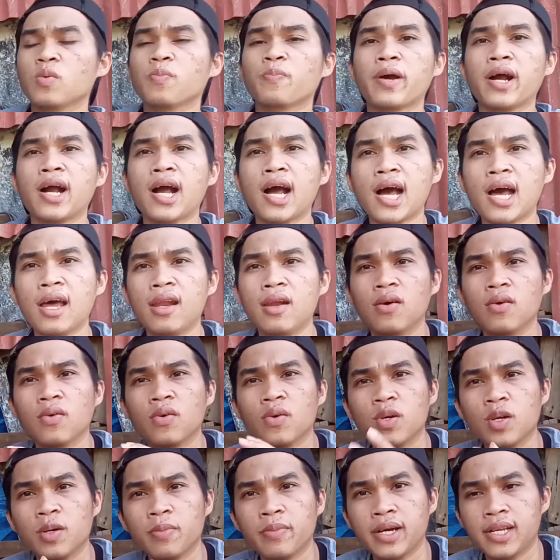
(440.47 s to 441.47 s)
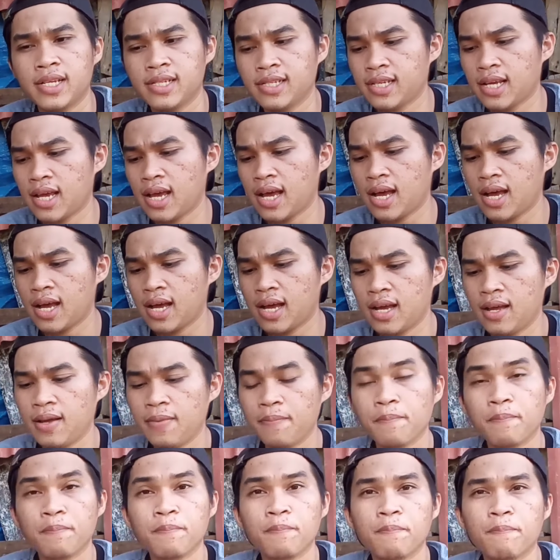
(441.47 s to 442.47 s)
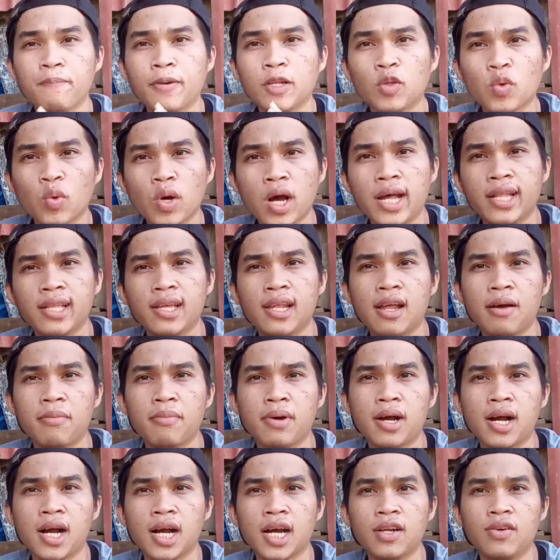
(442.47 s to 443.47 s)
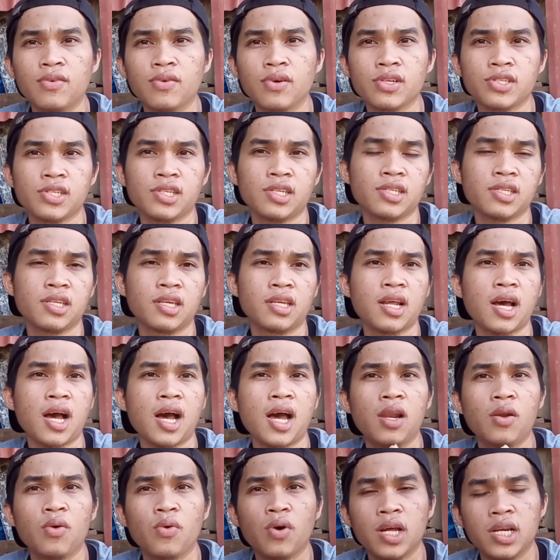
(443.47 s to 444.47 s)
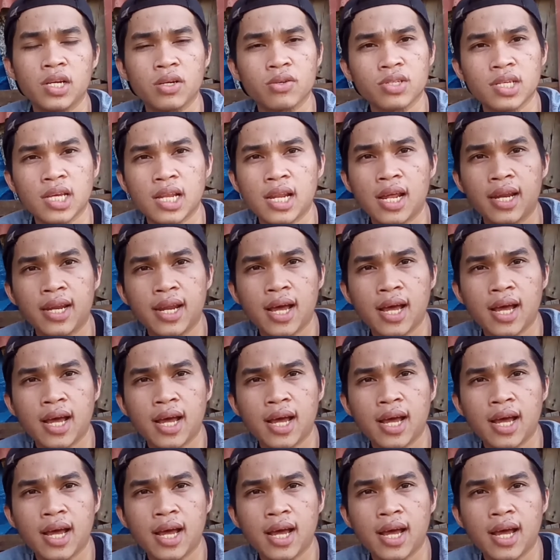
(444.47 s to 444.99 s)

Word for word: ang panghalo ko naman sa patuka nila mga kanugis is hinahaluan ko sila